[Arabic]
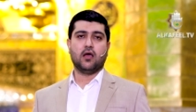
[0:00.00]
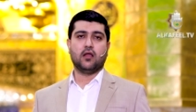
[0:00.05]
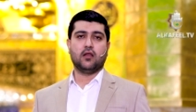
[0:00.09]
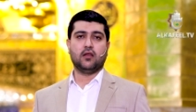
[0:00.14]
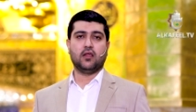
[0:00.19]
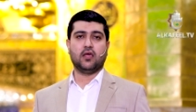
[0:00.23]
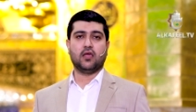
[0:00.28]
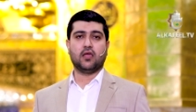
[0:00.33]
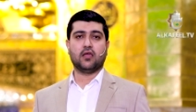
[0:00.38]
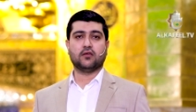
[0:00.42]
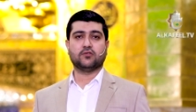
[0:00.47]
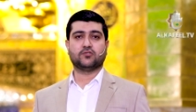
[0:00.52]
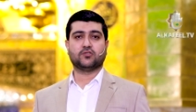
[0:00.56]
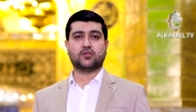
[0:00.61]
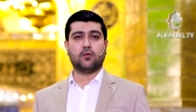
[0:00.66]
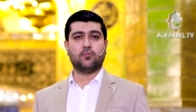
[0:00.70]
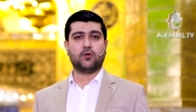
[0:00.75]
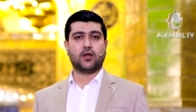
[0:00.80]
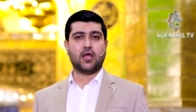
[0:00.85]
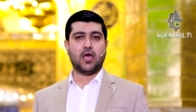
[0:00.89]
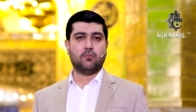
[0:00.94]

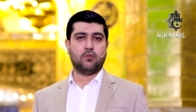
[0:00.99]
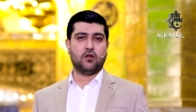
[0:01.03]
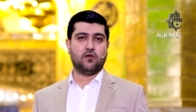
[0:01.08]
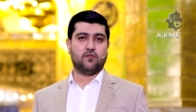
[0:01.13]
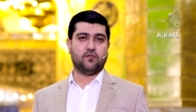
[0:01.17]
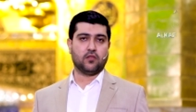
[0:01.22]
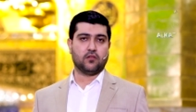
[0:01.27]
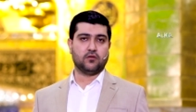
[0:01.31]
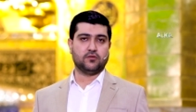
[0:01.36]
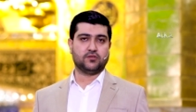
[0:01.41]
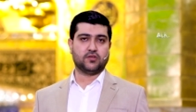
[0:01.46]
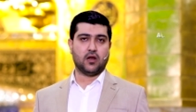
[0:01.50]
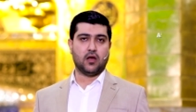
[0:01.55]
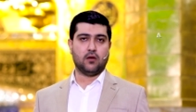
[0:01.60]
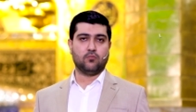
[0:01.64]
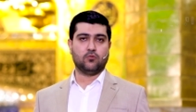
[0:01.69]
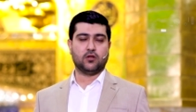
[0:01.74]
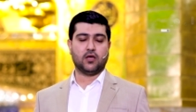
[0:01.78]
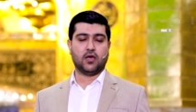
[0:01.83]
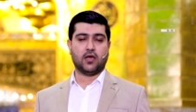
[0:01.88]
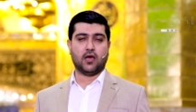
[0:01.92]
لصبر أبي الفضل
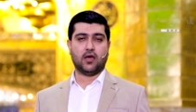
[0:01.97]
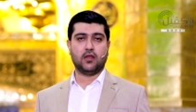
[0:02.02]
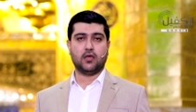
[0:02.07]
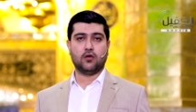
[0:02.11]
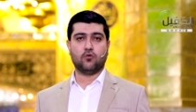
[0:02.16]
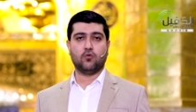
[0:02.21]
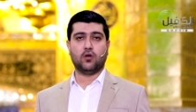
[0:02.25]
سلام الله عليه